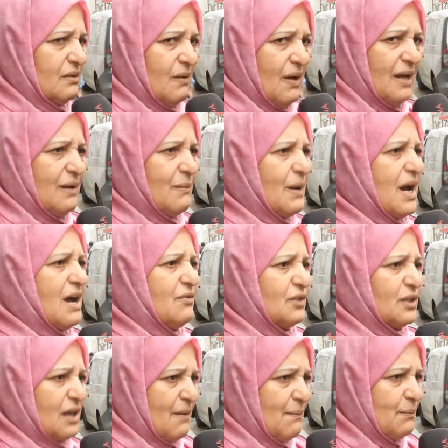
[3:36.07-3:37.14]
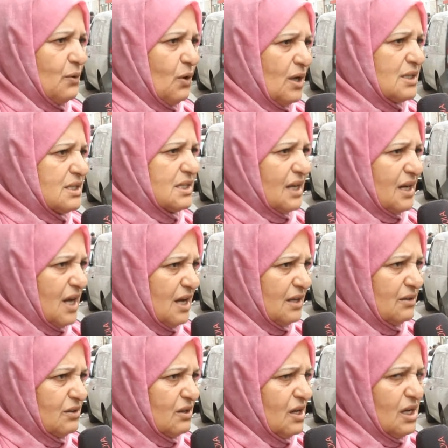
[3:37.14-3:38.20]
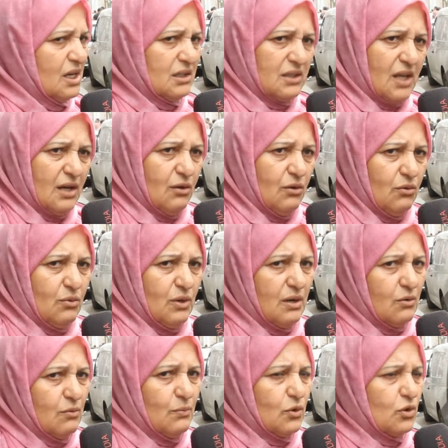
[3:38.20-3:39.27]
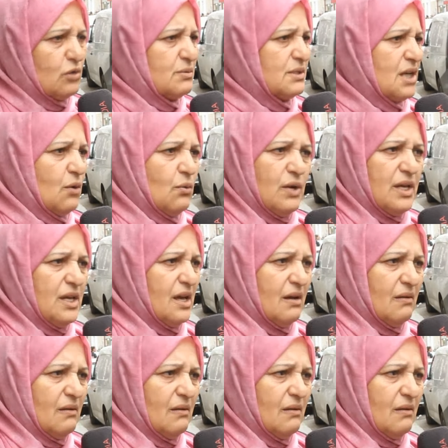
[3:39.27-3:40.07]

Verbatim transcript: على مخافه ربي وعلى الصلاه طلعوا امورهم سويه